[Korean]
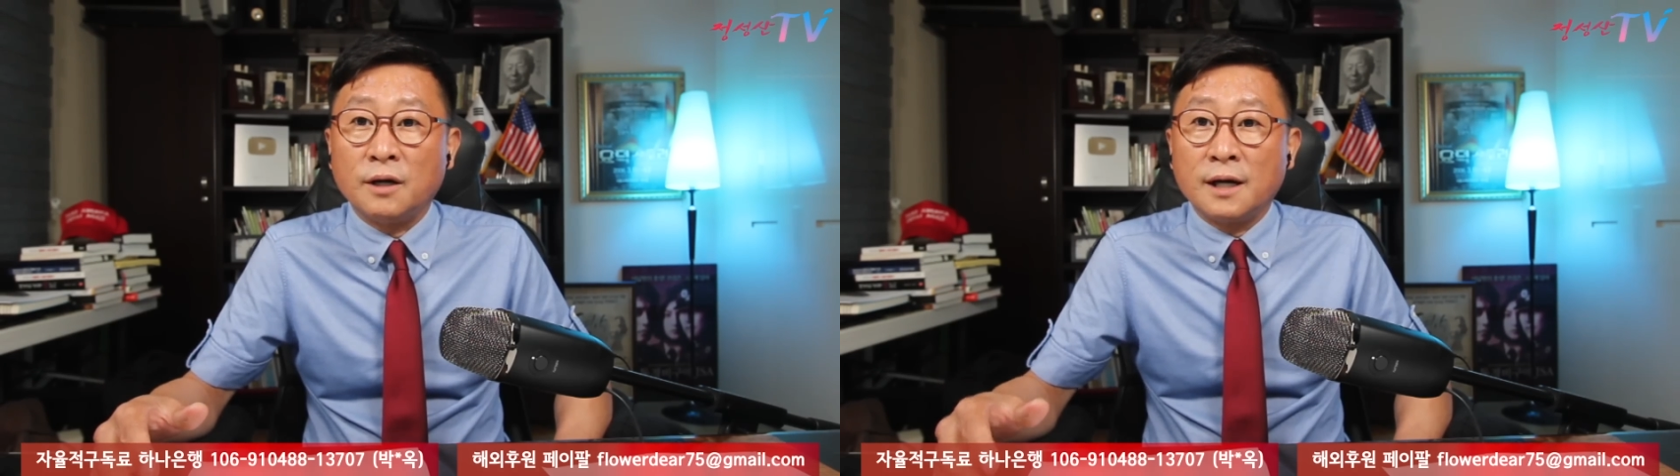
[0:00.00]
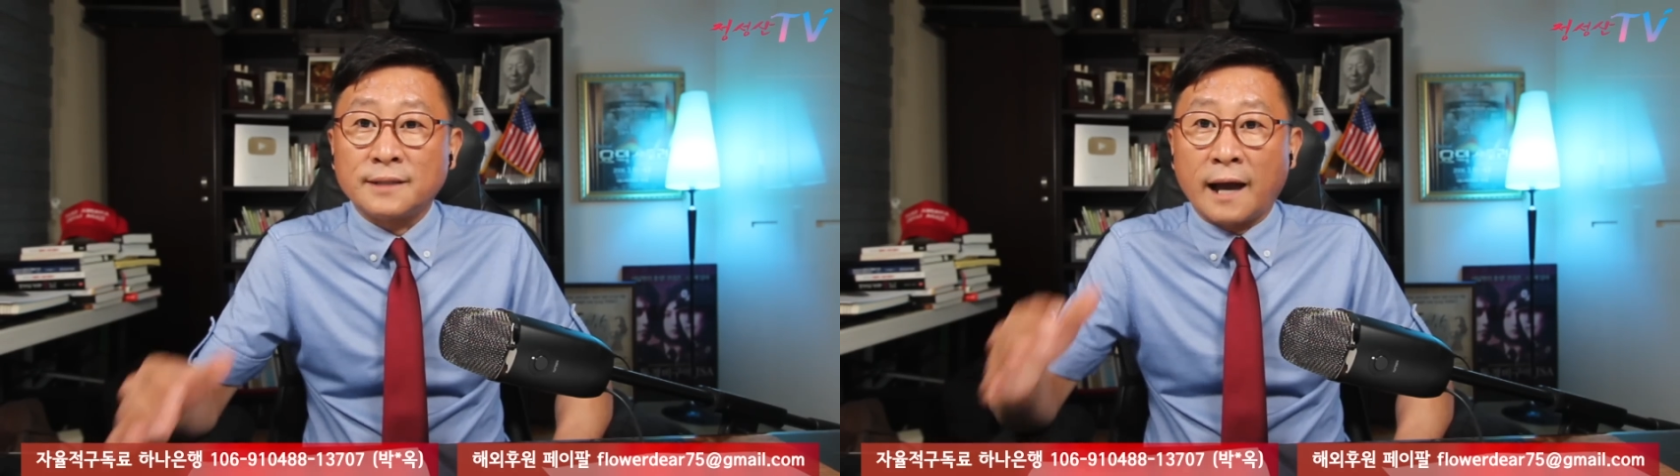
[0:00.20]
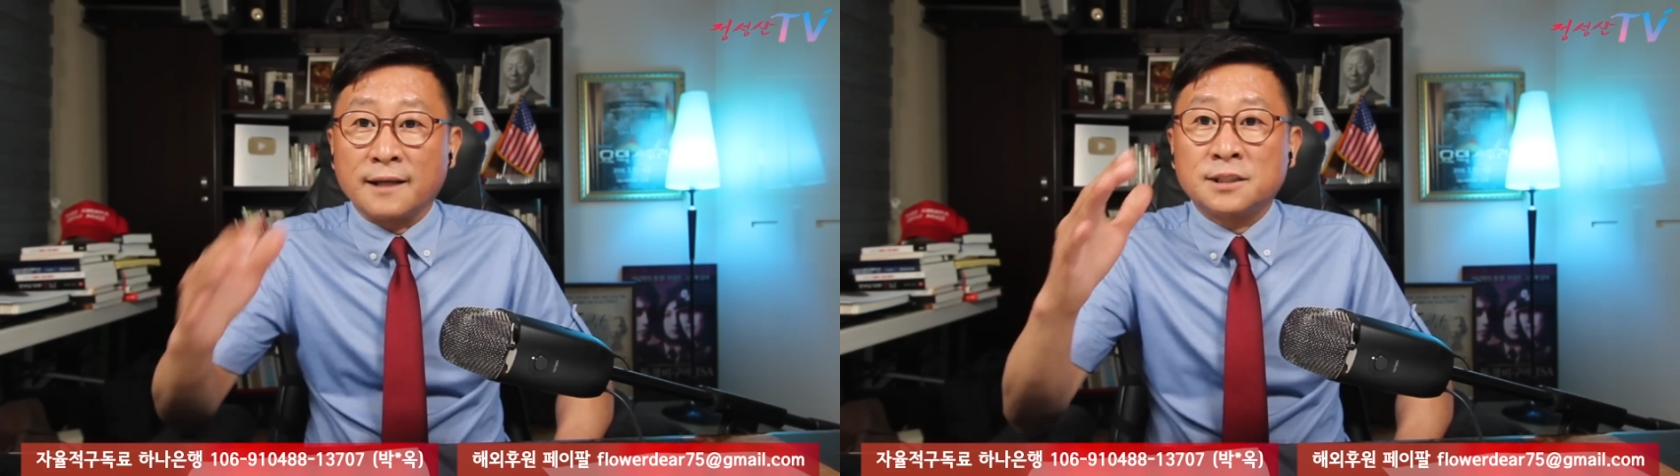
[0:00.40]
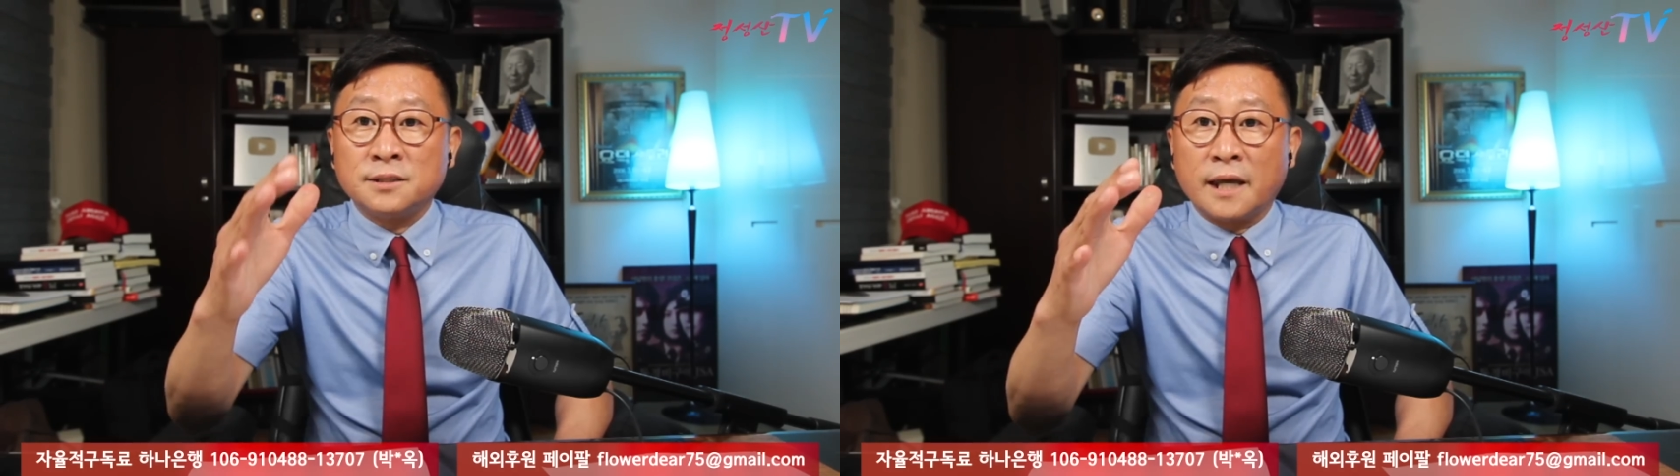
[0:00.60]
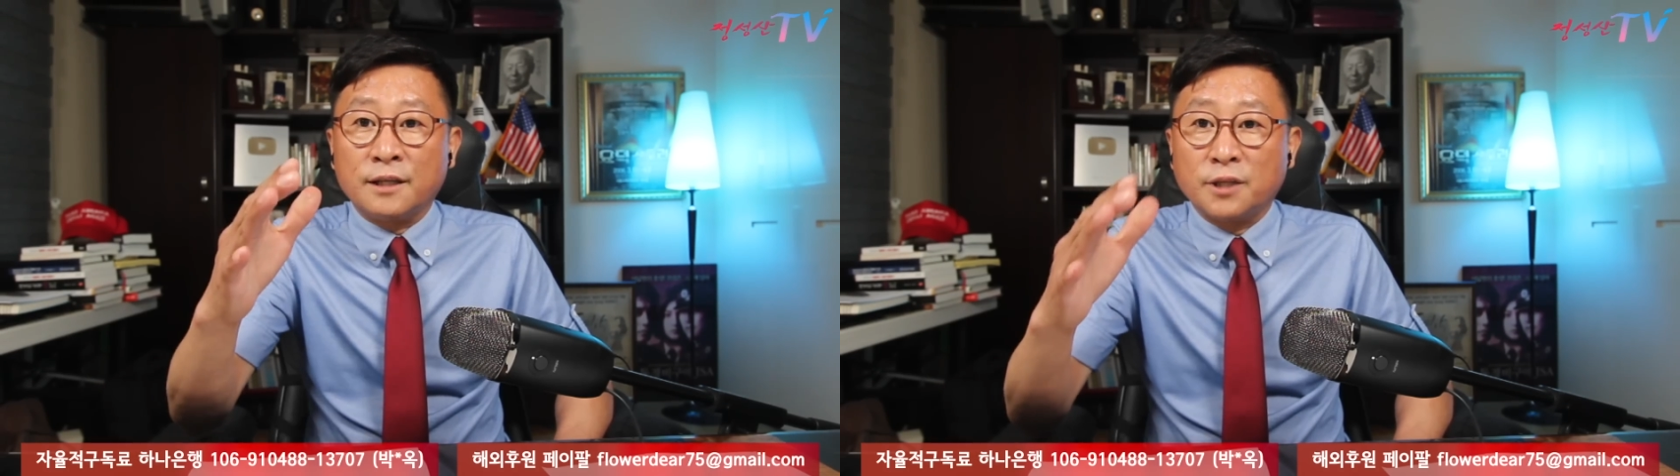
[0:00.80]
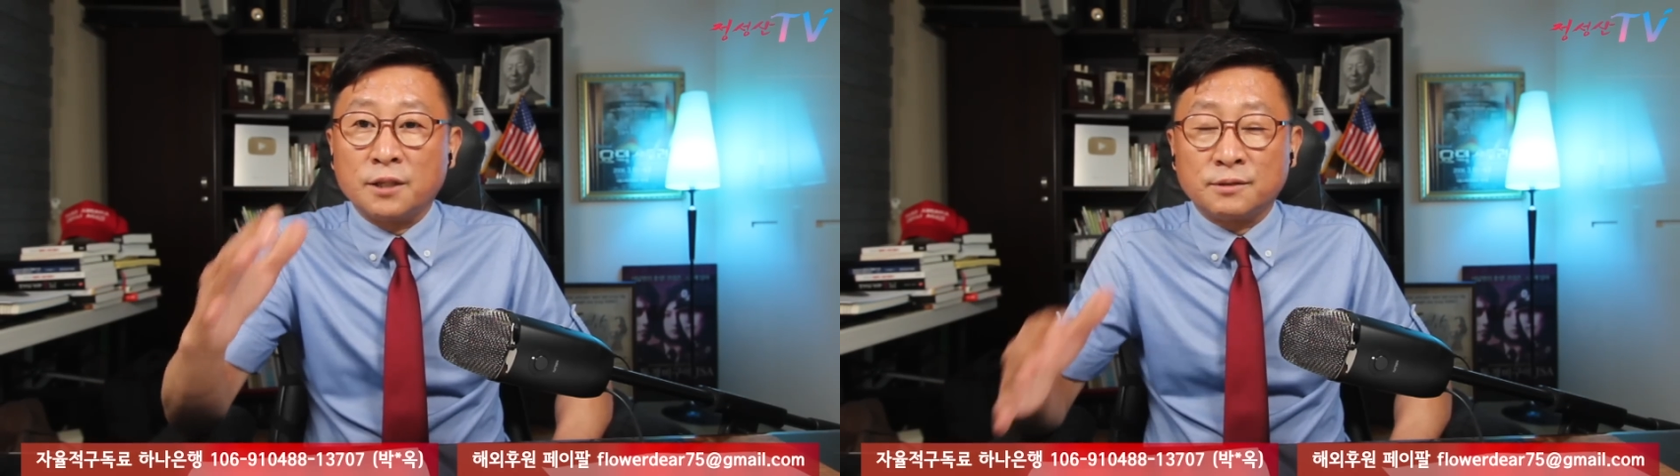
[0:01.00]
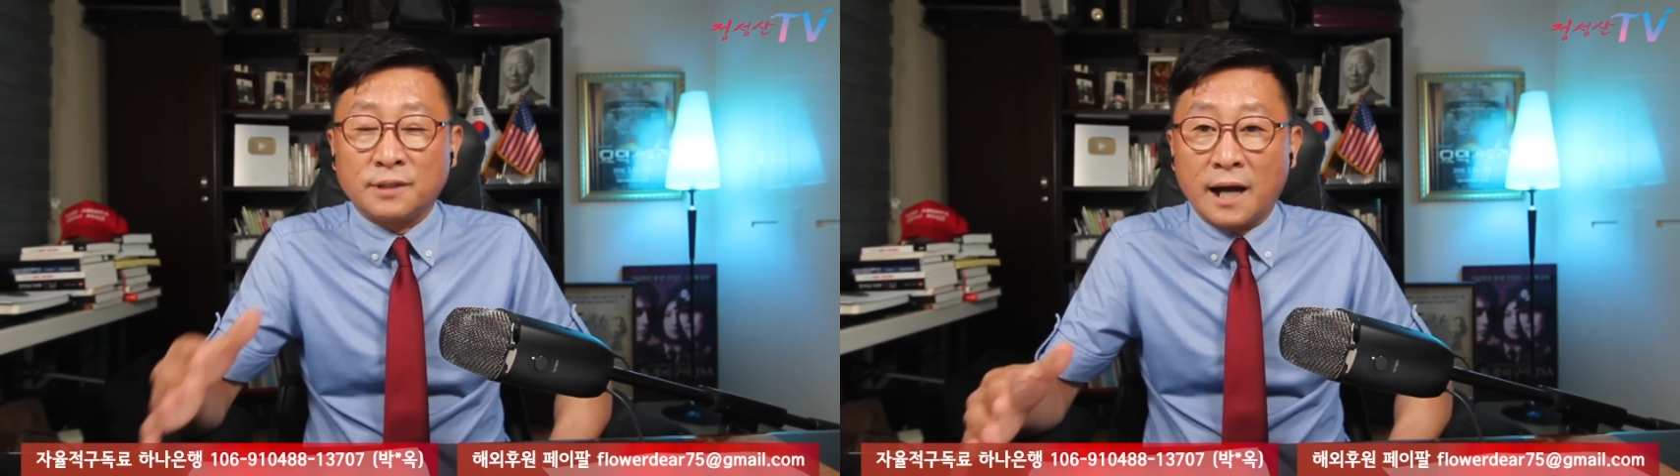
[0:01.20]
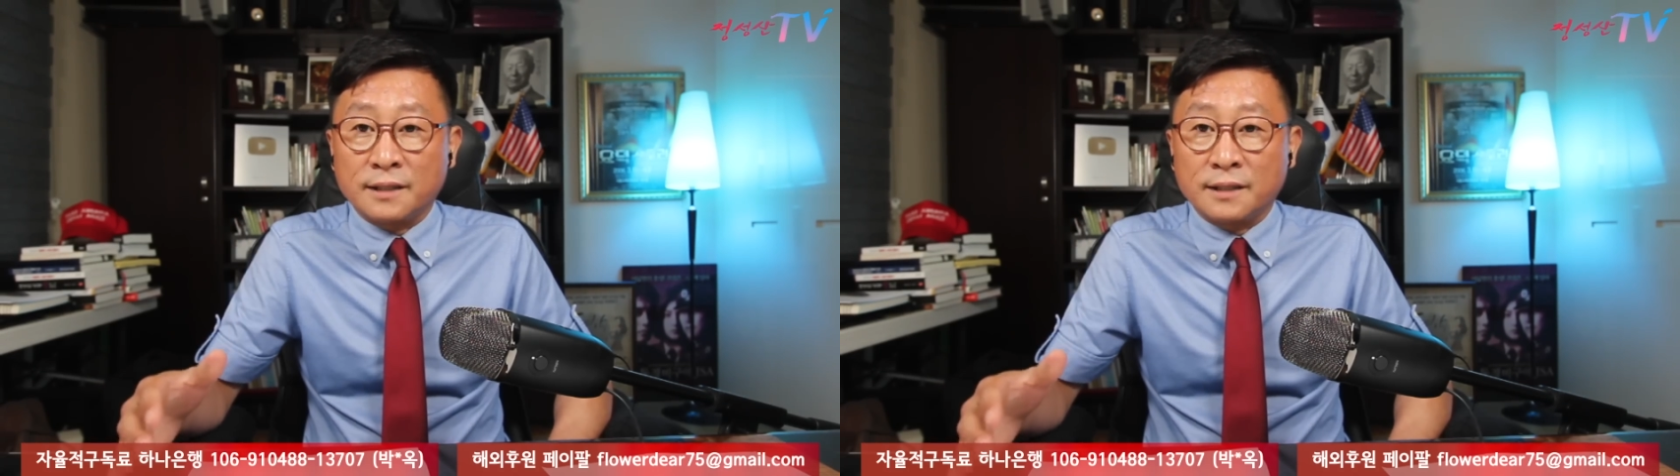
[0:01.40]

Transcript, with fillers: 당신의 눈에는 다